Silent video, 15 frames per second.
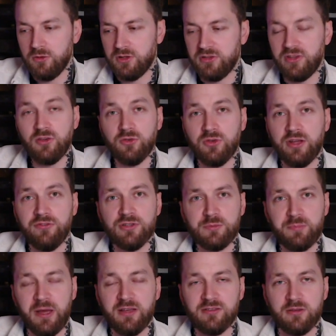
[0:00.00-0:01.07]
und das hat total viel
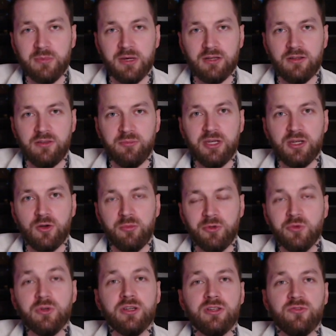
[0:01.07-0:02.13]
Spaß gemacht, das mit der
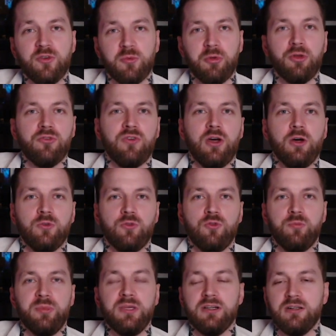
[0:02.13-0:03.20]
Community von Bond war auch
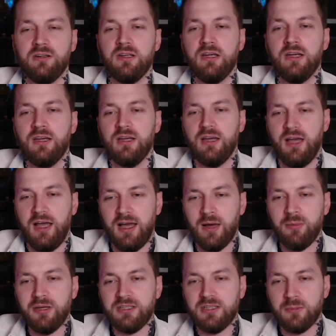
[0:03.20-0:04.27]
zu spielen.
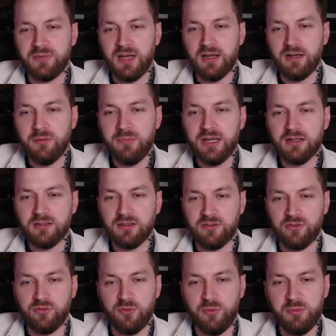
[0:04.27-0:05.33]
Aber ich habe da gemerkt,
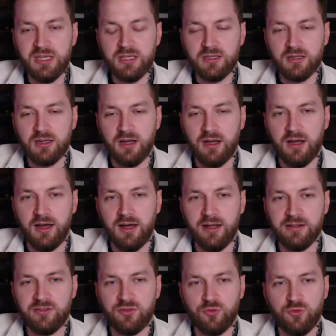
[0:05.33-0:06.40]
dass es für mich
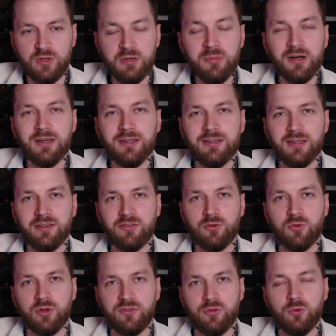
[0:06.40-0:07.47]
als Streamer in der
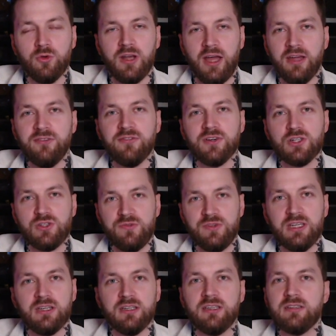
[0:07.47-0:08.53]
Situation einfach
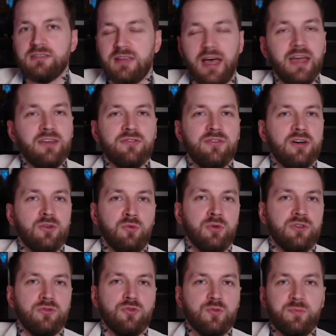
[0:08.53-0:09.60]
schwierig ist, einfach
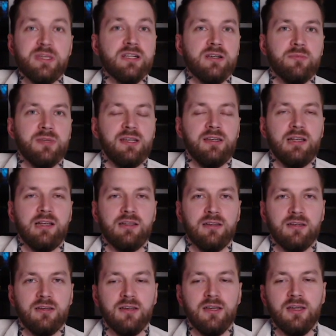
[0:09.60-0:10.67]
nur zu spielen mit den
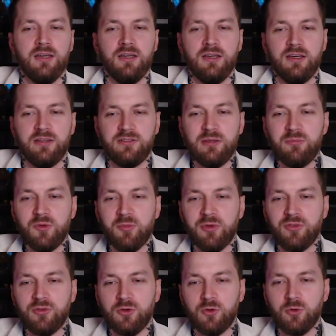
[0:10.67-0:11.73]
anderen. Es gibt
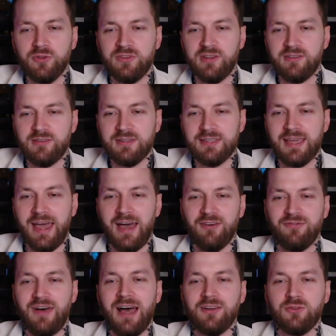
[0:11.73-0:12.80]
immer so eine grundsätzliche
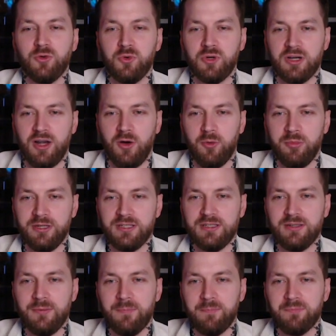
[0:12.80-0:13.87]
Erwartung, glaube
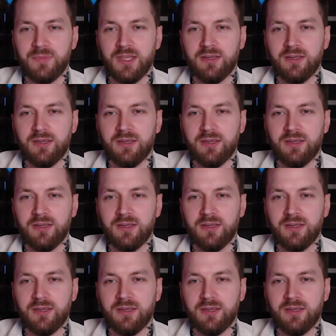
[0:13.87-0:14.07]
ich,